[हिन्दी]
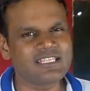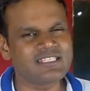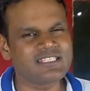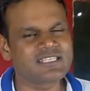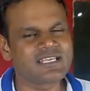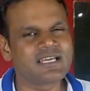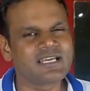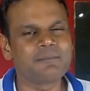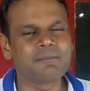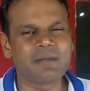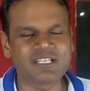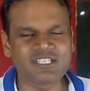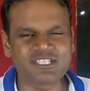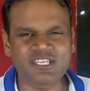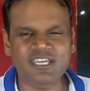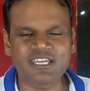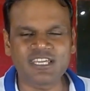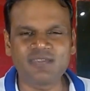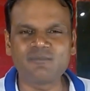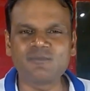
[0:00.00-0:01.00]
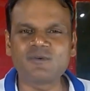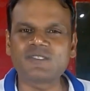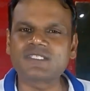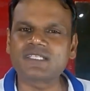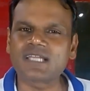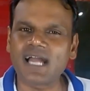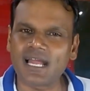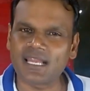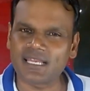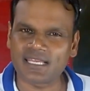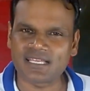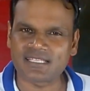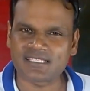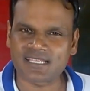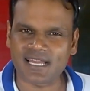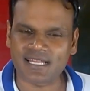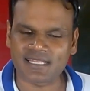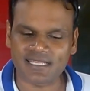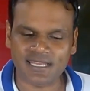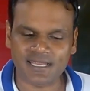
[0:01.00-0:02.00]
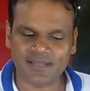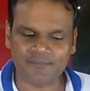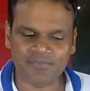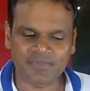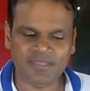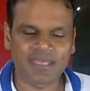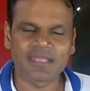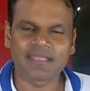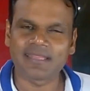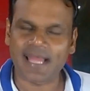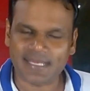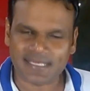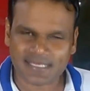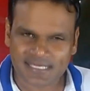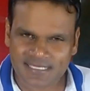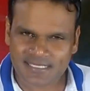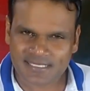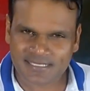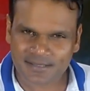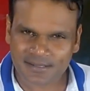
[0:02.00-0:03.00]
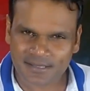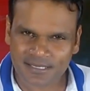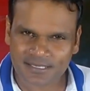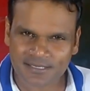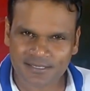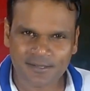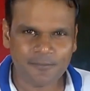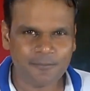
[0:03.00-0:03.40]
इस बच्चे की मुस्कान के साथ है दैट इज द